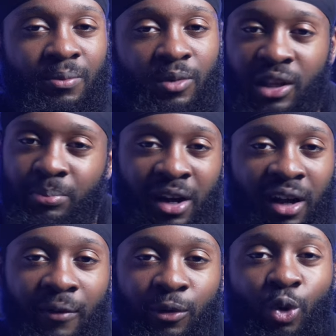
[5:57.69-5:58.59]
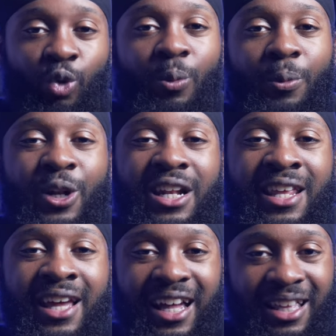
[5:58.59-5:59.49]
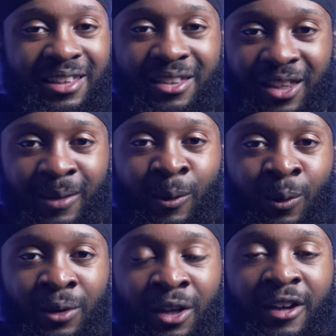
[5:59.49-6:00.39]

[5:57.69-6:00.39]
c'est pas grave, tant qu'on peut te lire, c'est bon